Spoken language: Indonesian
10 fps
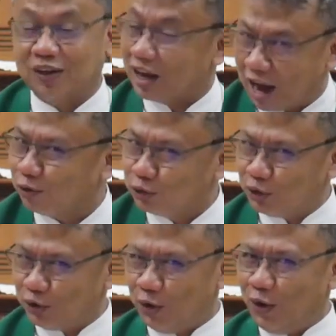Dengan
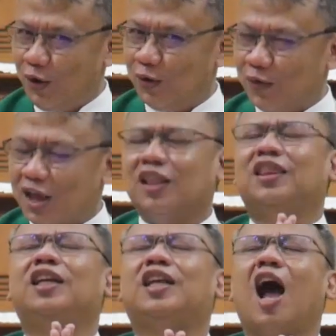kusuk loh,
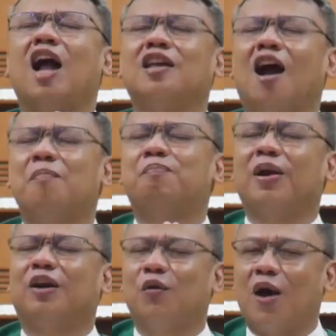tidak hanya
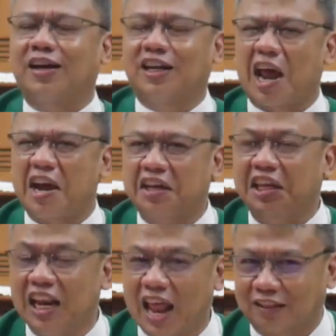berdoa dengan
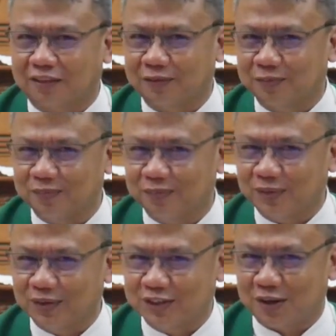kilat
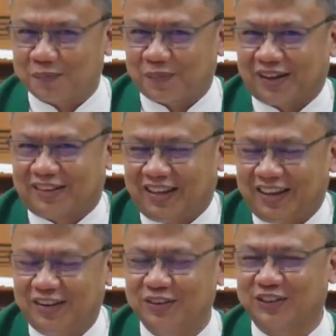
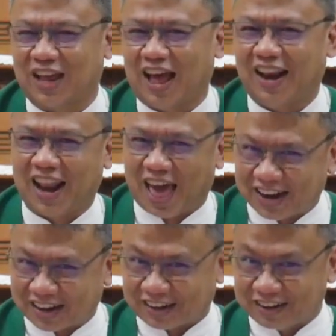seperti gusah
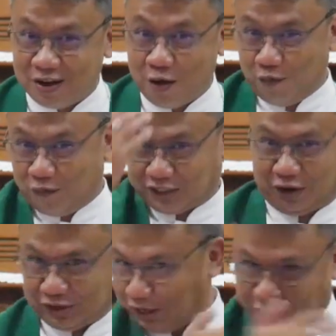laler. Bes,
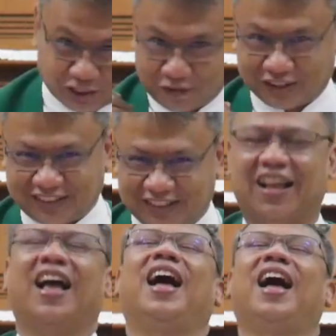bes, bes, bes.
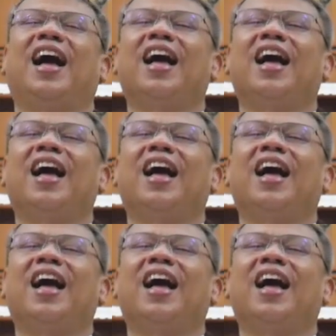Nah,